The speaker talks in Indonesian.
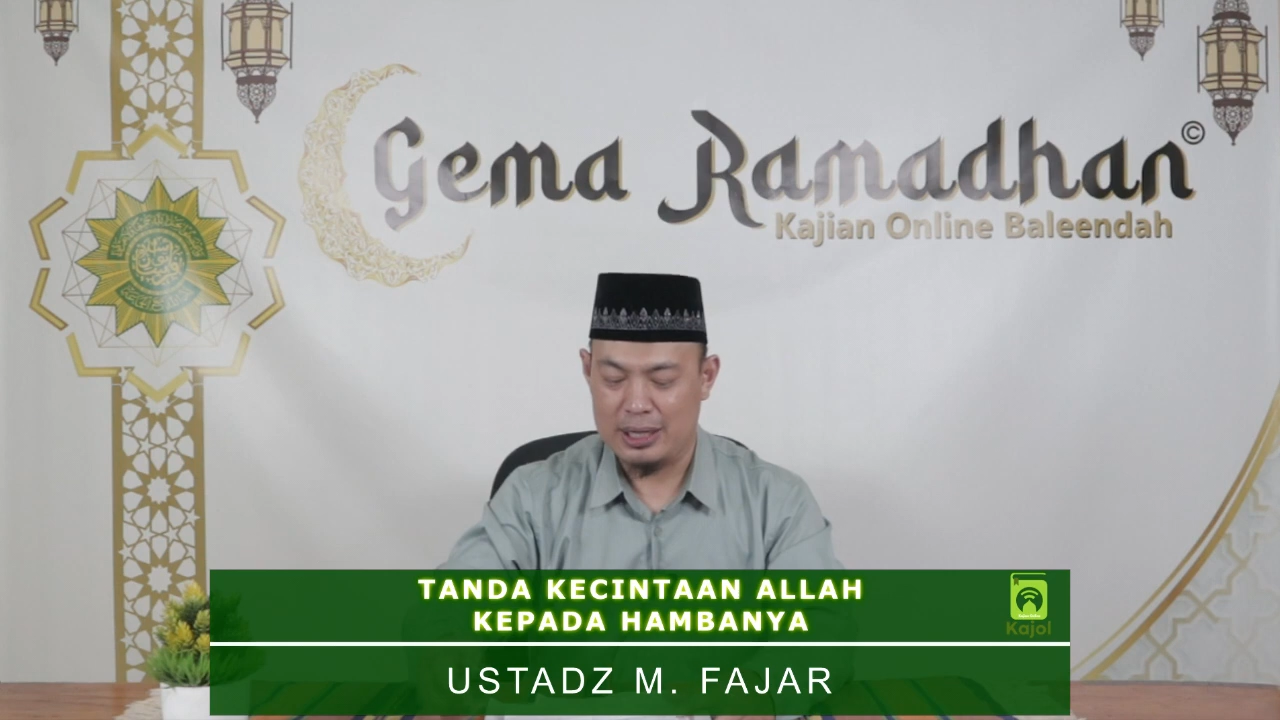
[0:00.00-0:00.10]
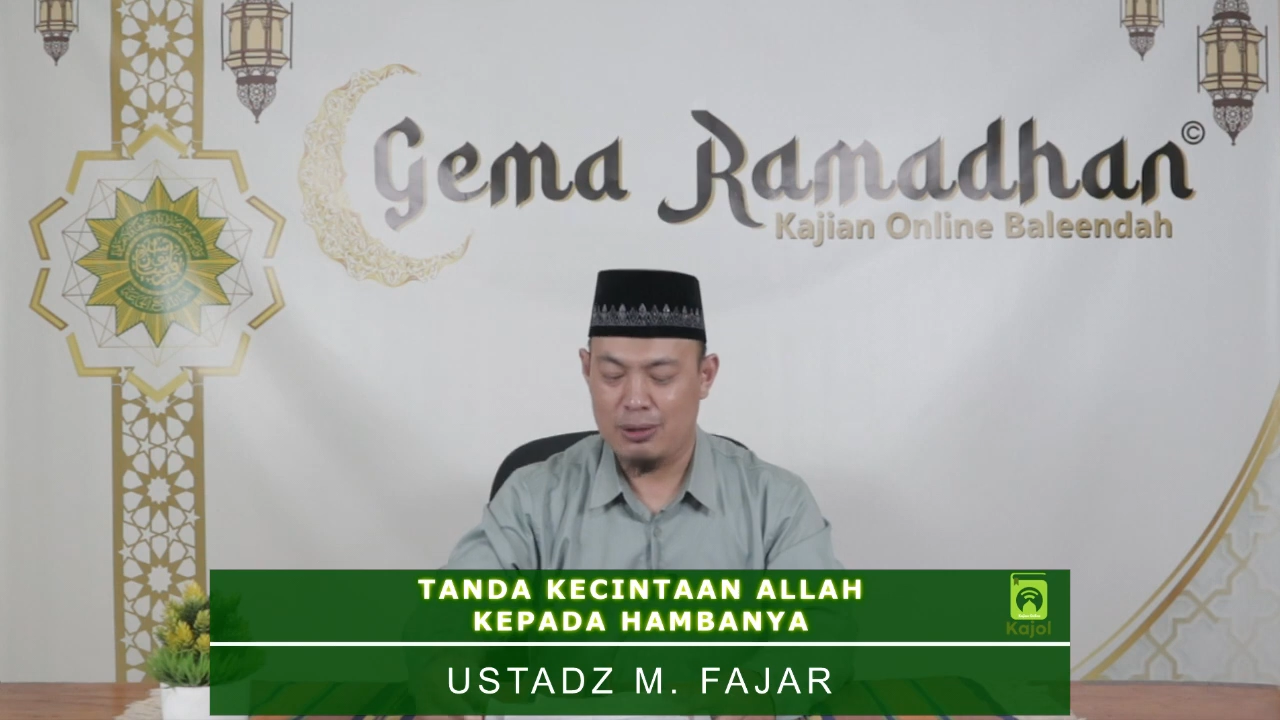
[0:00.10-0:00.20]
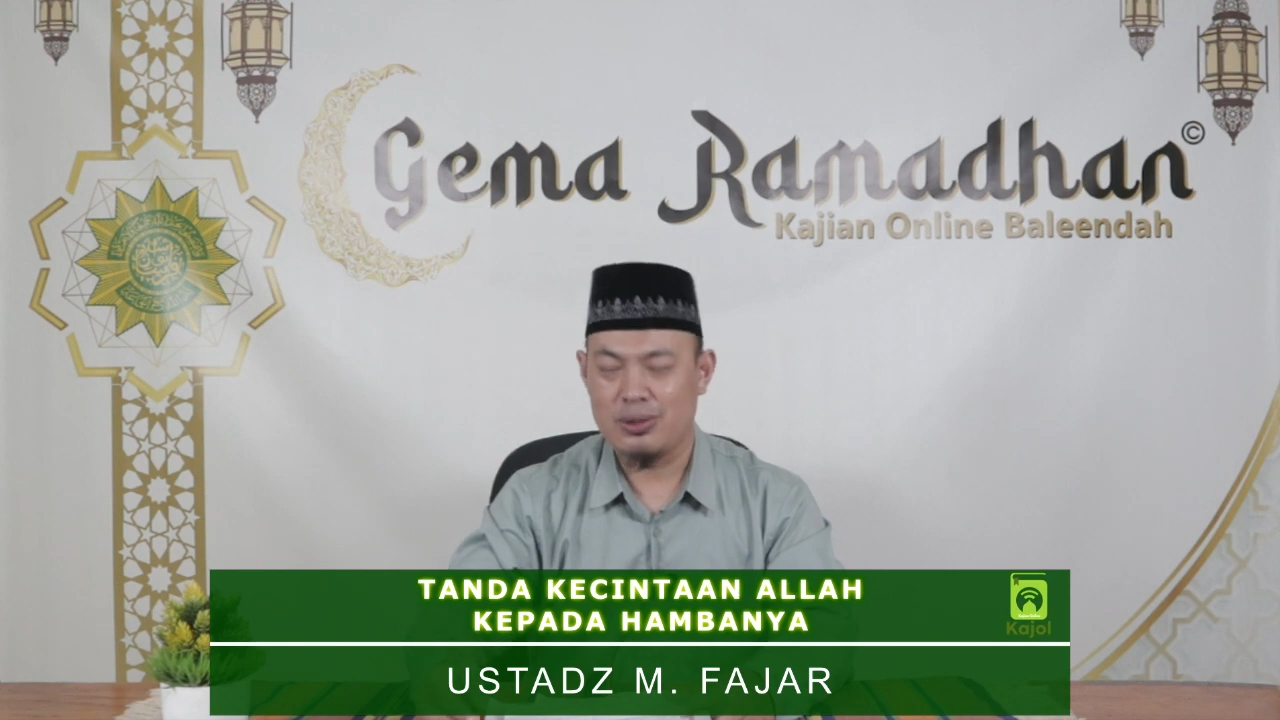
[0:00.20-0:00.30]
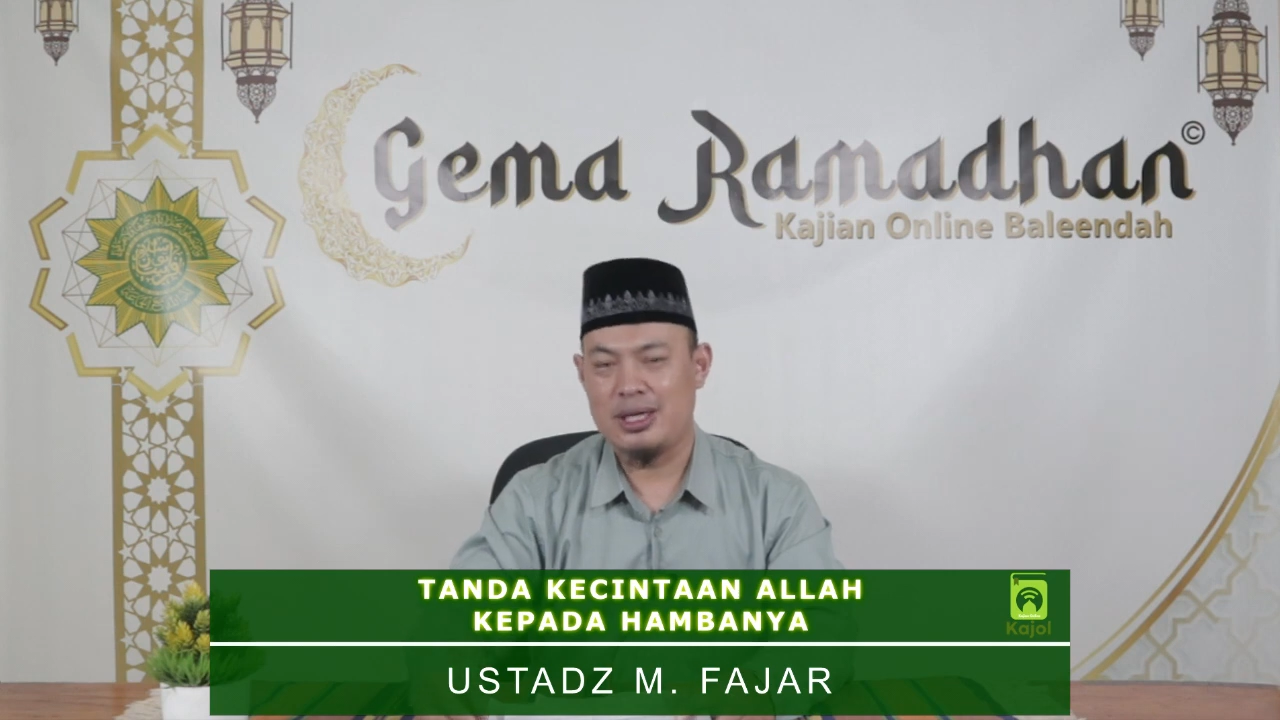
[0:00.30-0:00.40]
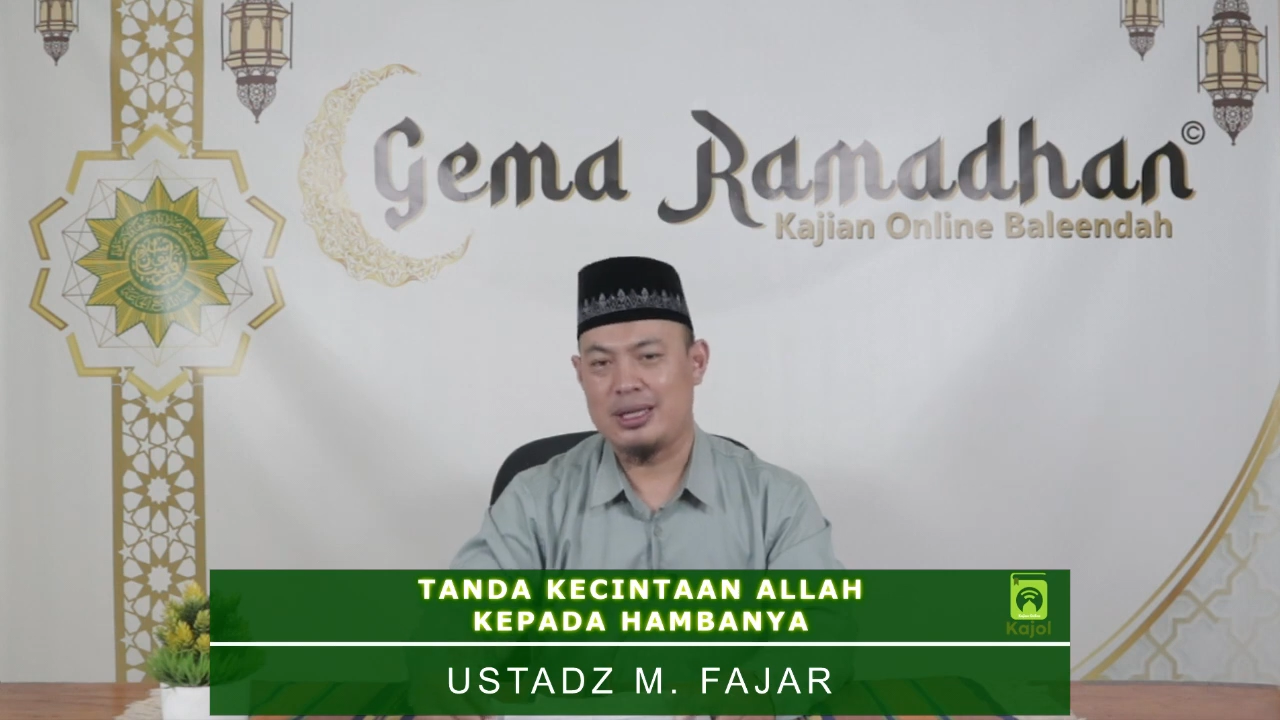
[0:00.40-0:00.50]

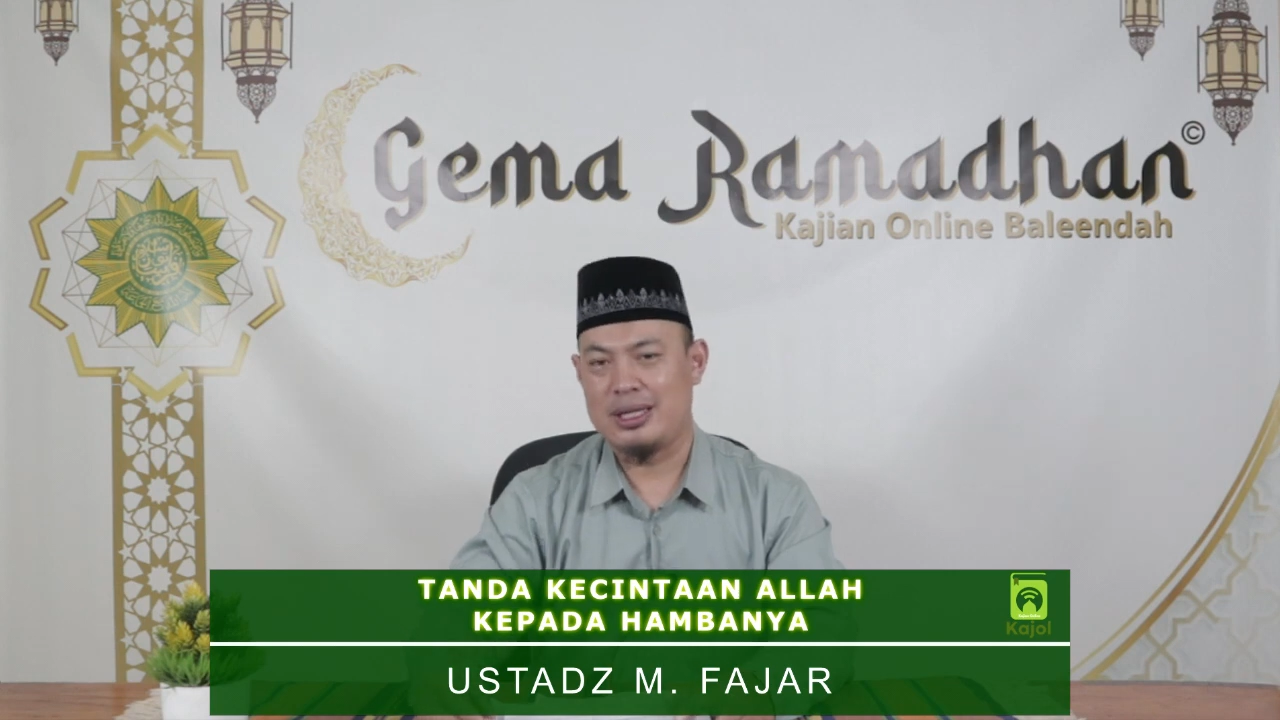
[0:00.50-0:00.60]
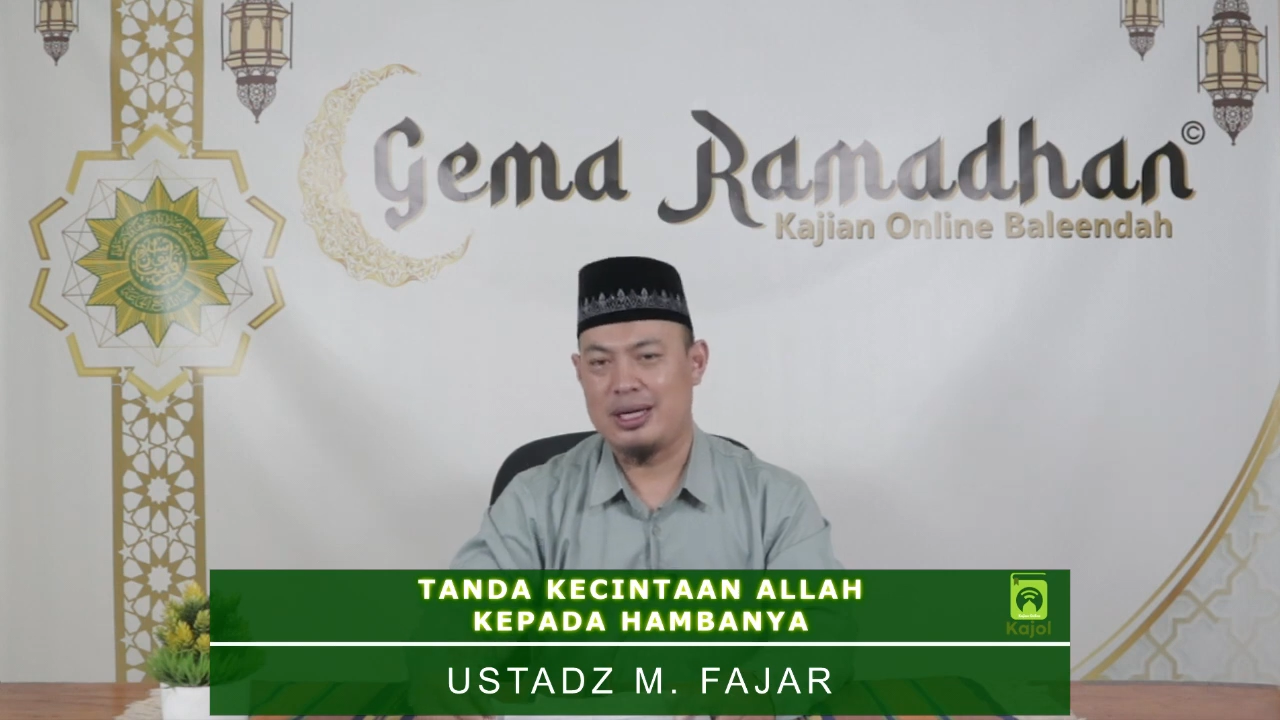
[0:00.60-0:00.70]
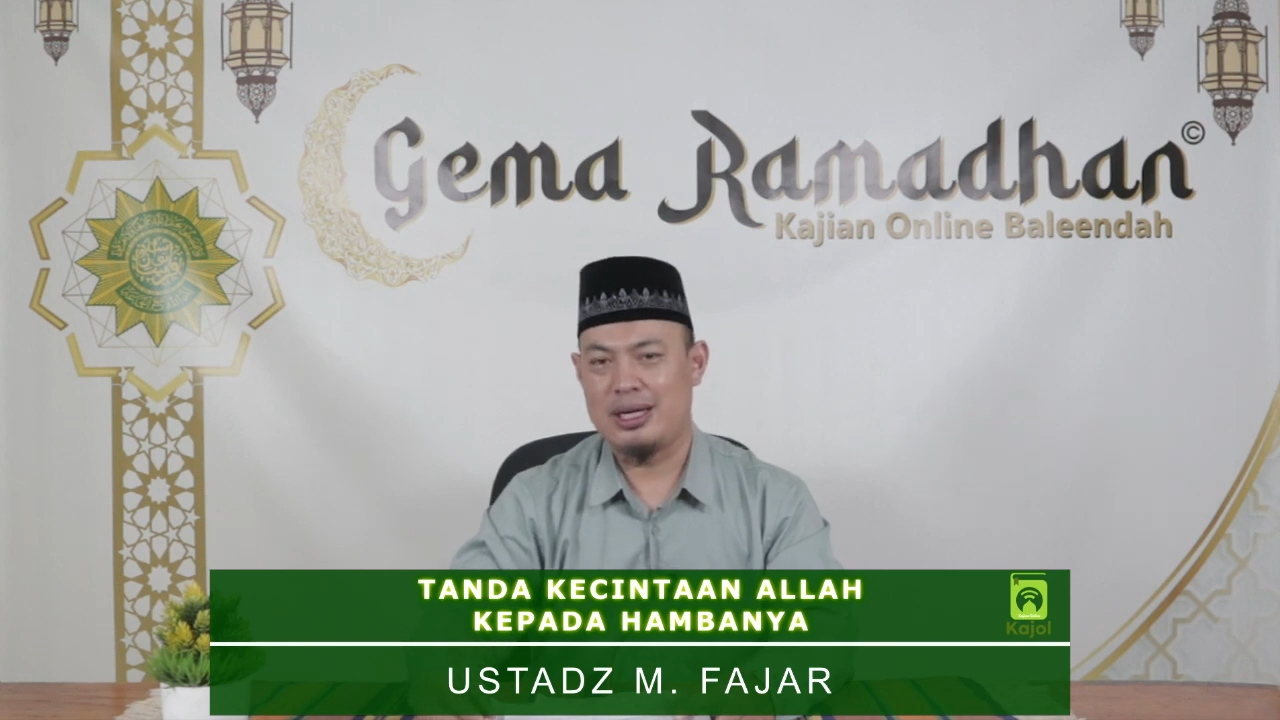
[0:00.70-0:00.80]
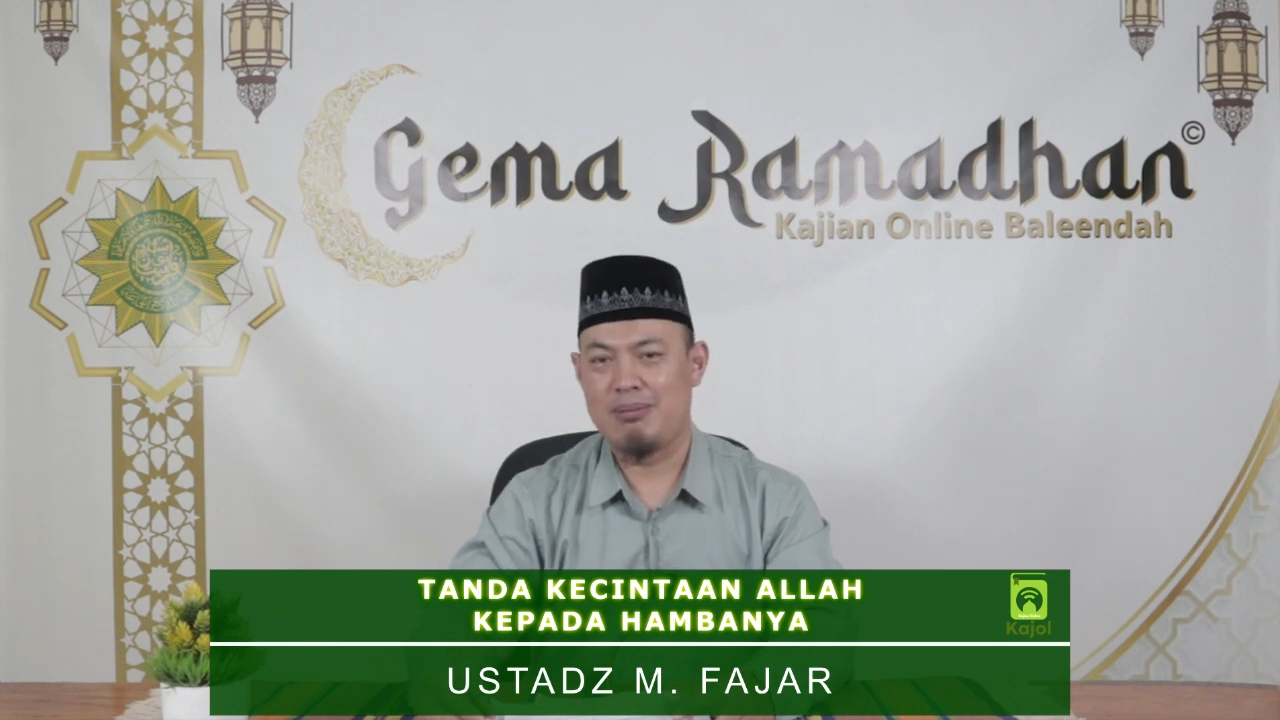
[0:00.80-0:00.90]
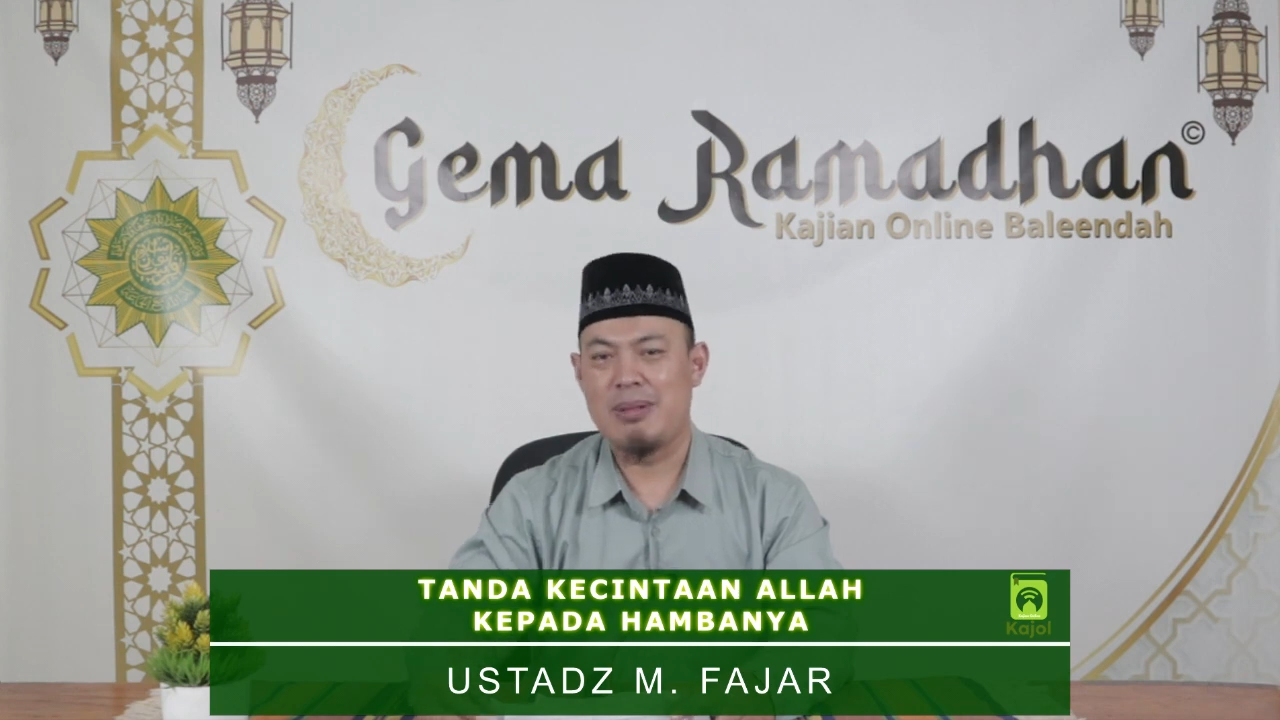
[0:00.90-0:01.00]
kalau kita